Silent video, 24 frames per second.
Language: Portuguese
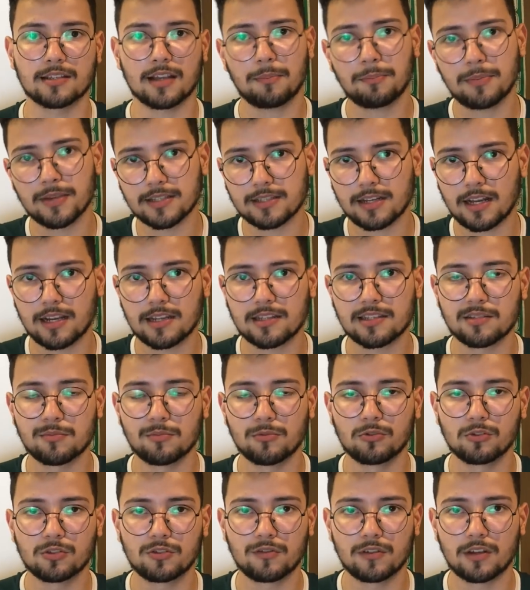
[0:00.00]
Apesar desses
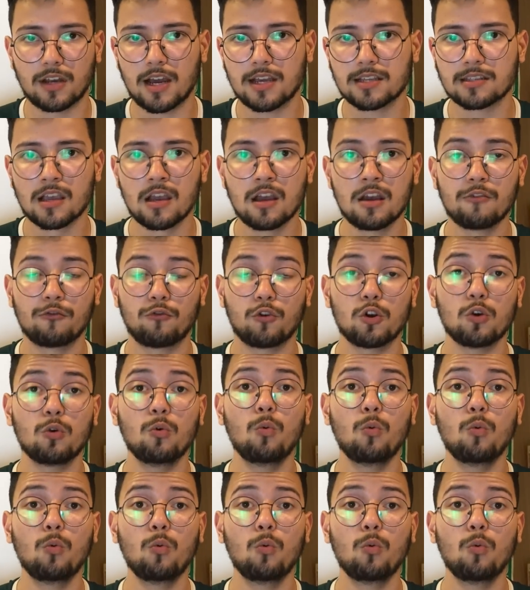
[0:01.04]
minutos finais, foi